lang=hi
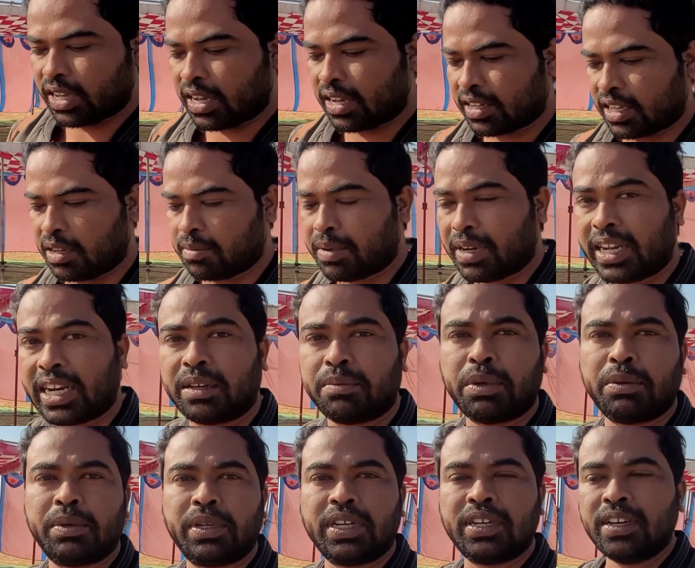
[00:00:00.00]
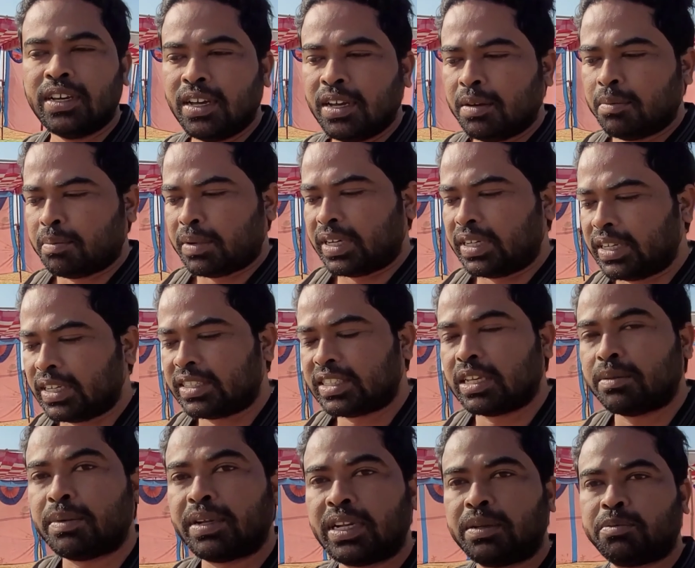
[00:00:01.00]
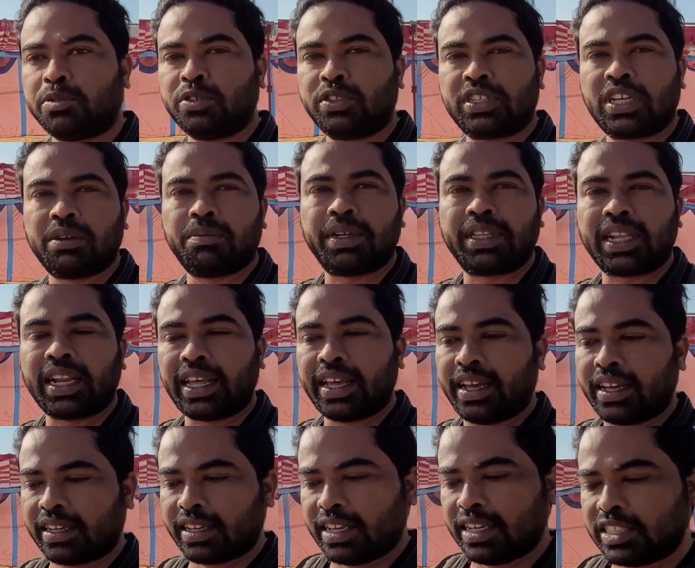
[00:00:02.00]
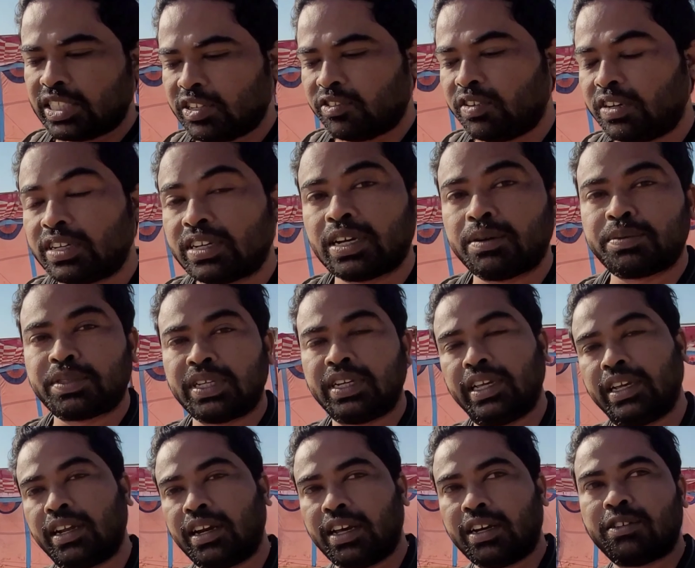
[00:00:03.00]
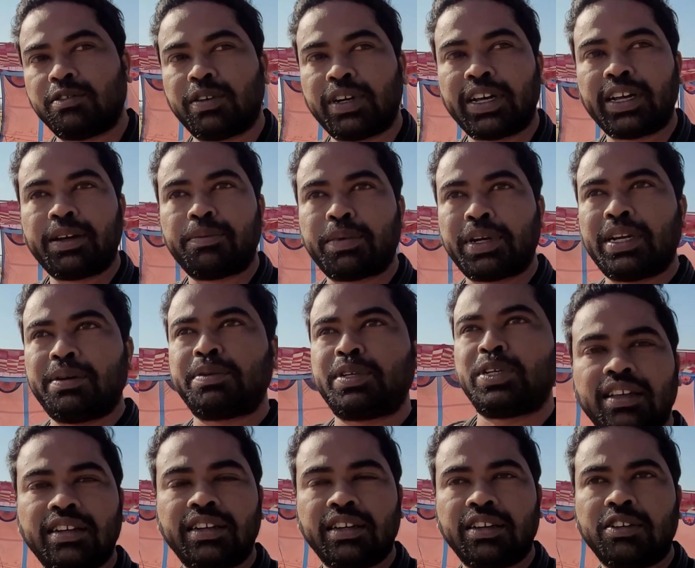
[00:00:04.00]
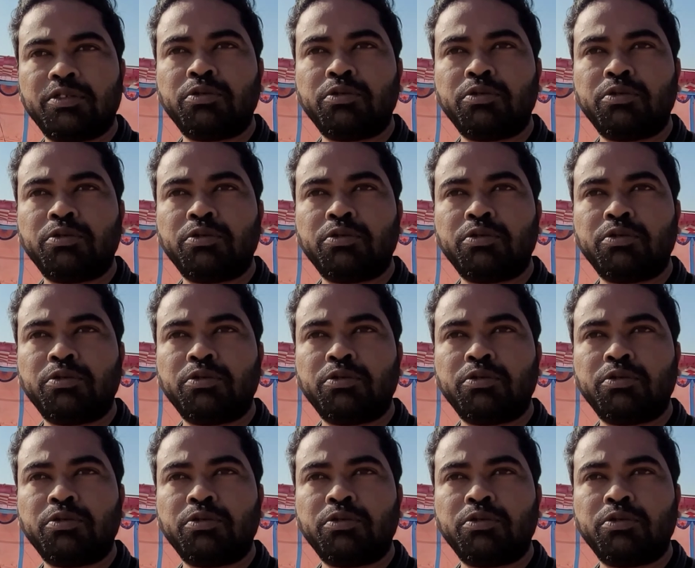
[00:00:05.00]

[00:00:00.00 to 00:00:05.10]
और यहाँ के बारे में भी पंडित से मैंने पूछ के बतलाया कि ये शिवलिंग कब से निकला हुआ है मतलब कि